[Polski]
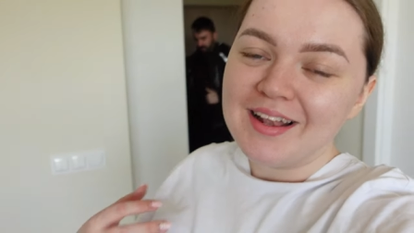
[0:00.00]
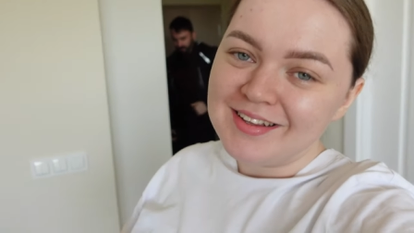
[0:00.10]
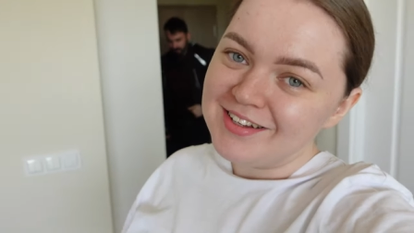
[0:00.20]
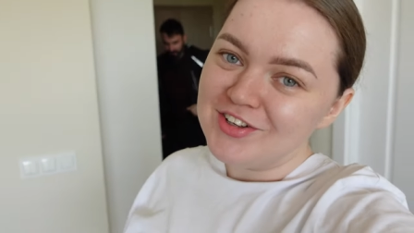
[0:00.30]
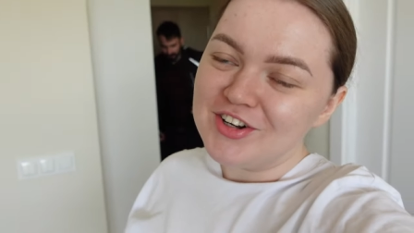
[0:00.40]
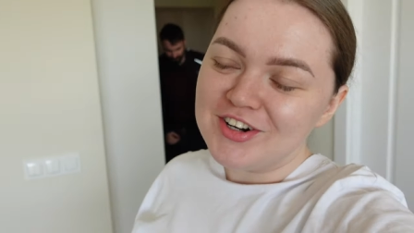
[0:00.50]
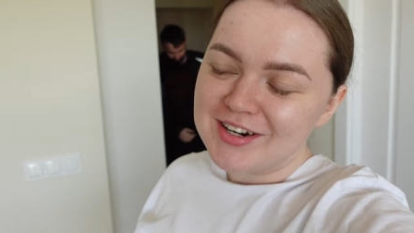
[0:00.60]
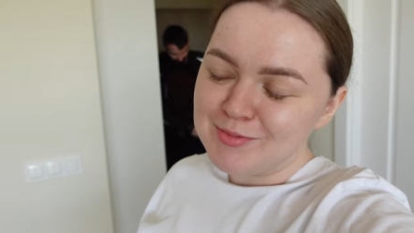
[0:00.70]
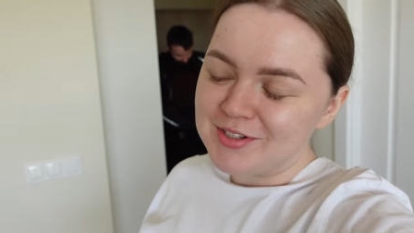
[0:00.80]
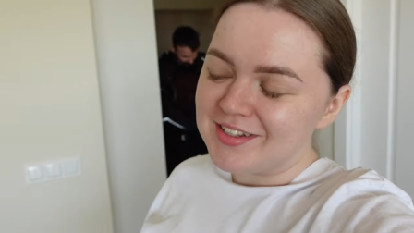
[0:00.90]
ale nie o
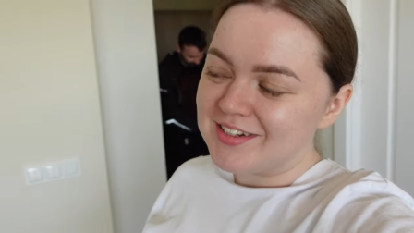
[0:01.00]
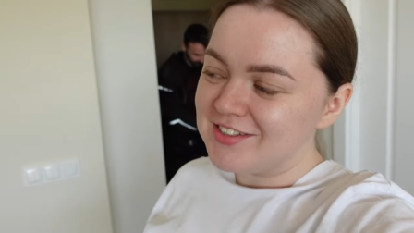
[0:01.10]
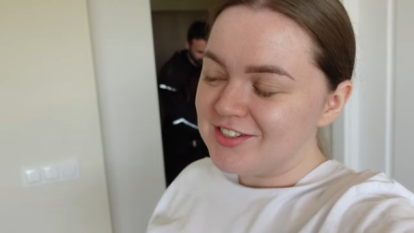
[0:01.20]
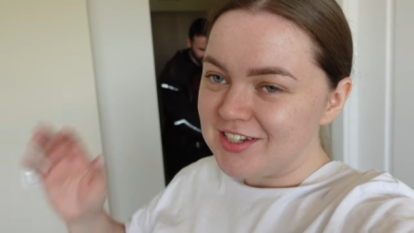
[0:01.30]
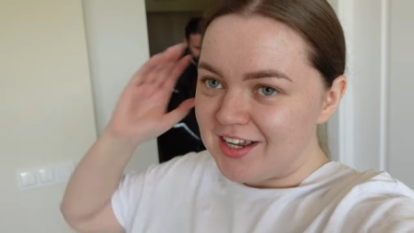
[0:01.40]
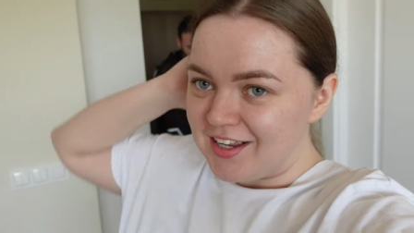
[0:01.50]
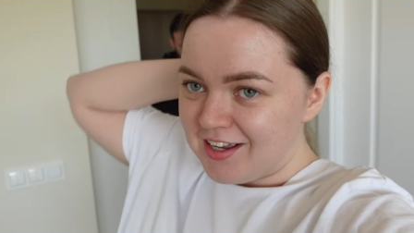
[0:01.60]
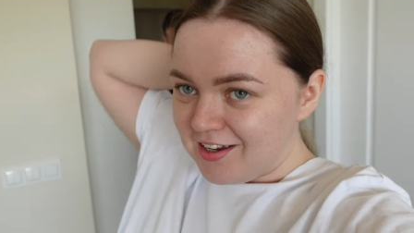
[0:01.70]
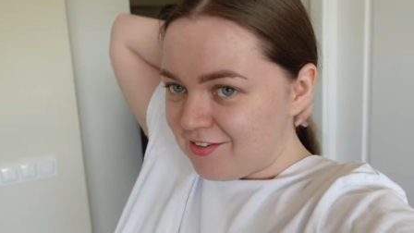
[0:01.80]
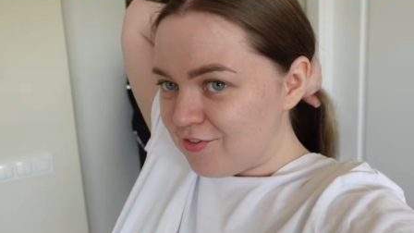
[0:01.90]
remontach. Dzisiaj
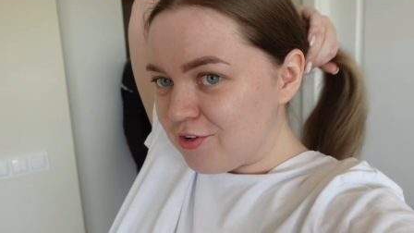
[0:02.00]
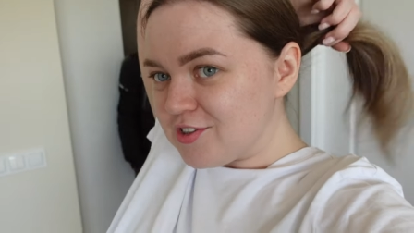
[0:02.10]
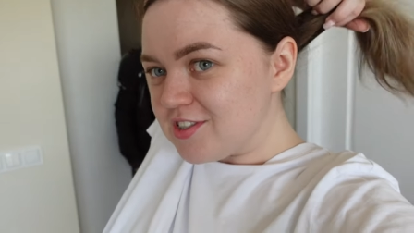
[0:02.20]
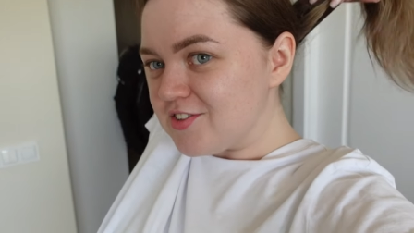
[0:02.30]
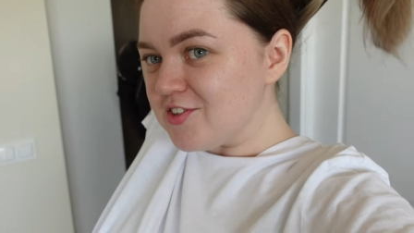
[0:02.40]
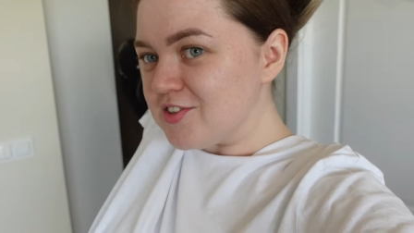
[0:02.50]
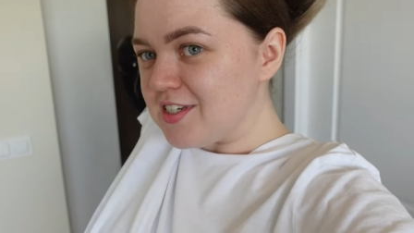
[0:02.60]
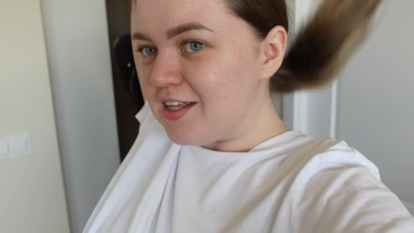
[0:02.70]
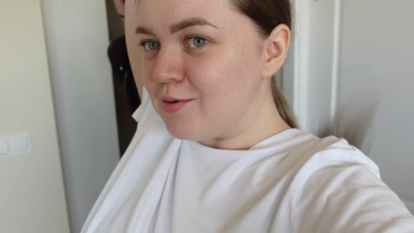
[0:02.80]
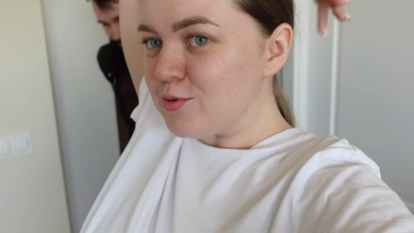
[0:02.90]
włosy związane,